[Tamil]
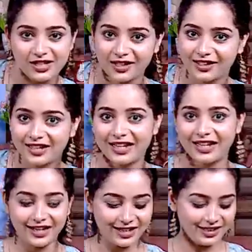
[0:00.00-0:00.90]
சீக்ரெட்
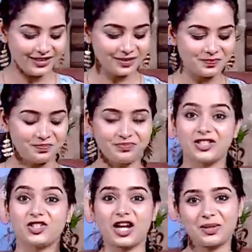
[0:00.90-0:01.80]
இன்க்ரீடியண்ட்
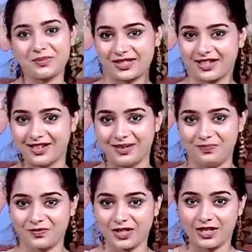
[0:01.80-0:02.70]
சாட் மசாலா
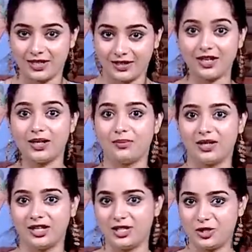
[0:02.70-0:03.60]
இதுதான் நம்ம
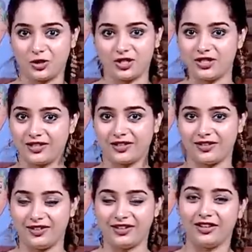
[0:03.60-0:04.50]
இந்த டிஷ்ஷோட
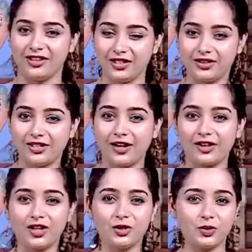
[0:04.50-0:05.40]
சீக்ரெட் இன்க்ரீ இது இதனால
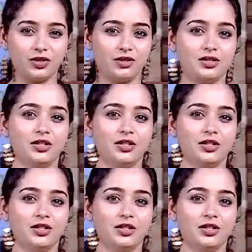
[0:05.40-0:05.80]
தான் அந்த ஒரு